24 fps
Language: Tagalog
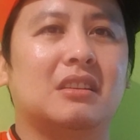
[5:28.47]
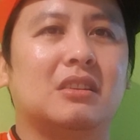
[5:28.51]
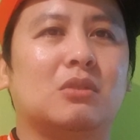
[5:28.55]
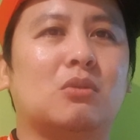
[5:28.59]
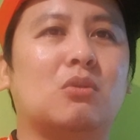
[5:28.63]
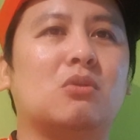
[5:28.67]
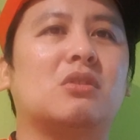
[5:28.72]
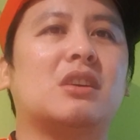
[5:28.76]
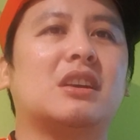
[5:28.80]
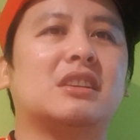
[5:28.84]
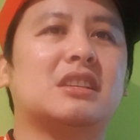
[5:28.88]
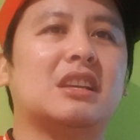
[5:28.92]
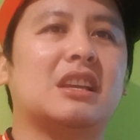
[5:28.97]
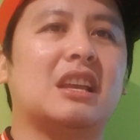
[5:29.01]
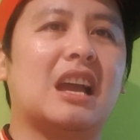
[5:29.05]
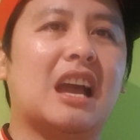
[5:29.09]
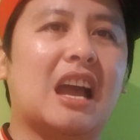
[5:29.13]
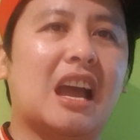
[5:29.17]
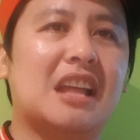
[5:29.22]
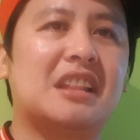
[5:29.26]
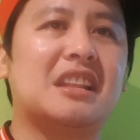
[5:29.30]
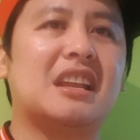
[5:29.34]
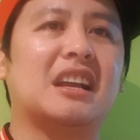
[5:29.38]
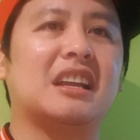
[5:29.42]
Kung
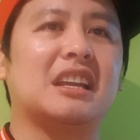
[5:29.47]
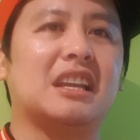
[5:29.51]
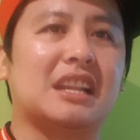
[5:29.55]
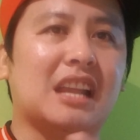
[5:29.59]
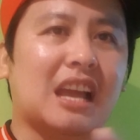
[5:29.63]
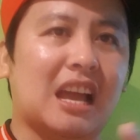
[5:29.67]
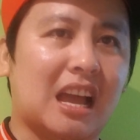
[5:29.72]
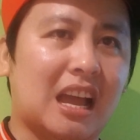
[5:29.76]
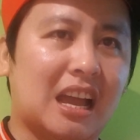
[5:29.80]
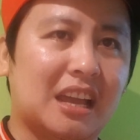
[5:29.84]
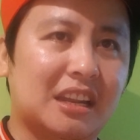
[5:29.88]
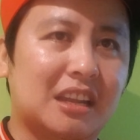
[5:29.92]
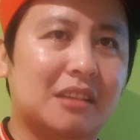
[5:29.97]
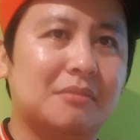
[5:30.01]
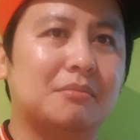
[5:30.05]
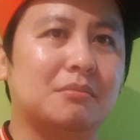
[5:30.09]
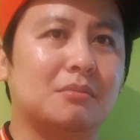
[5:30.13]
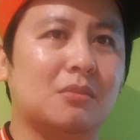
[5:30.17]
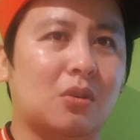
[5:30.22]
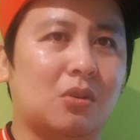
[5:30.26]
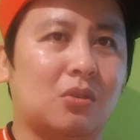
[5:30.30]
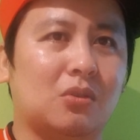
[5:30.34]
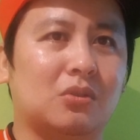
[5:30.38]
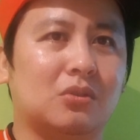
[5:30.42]
kasiyahan ang hinahanap
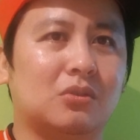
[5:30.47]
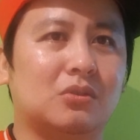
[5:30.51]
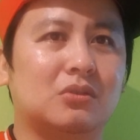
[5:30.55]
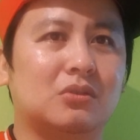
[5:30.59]
mo,